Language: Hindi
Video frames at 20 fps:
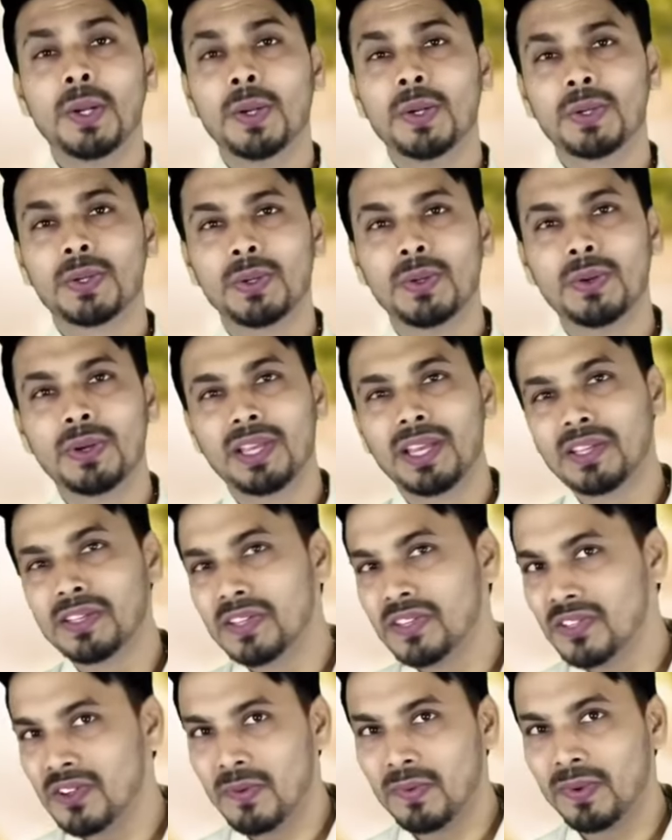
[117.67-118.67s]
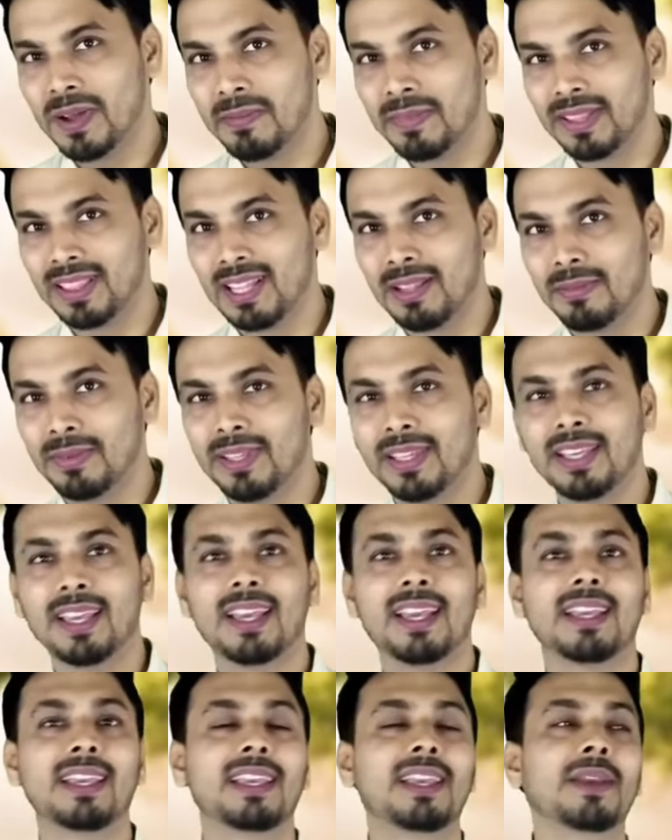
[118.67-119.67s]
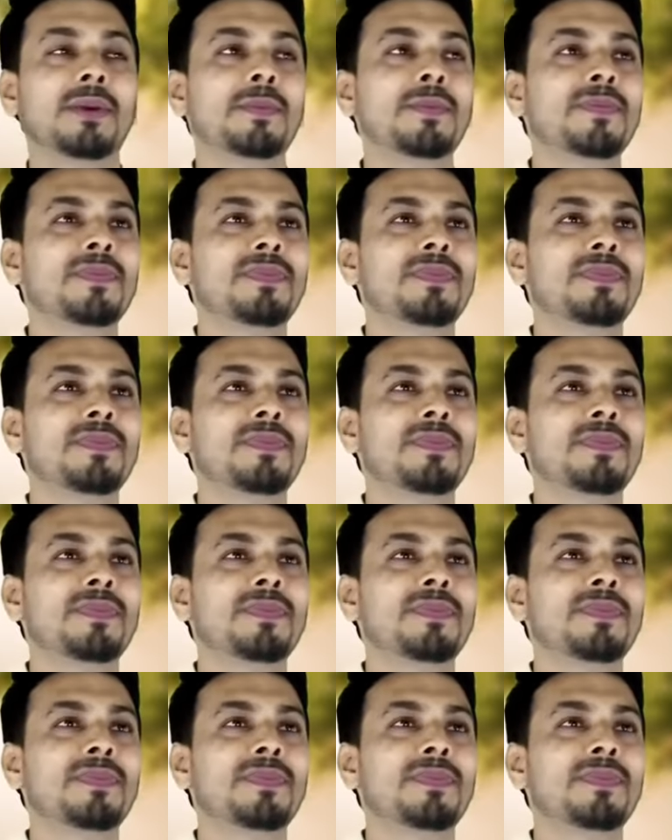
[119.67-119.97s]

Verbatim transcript: कुछ लोगों की अच्छी जॉब का मतलब ये है कि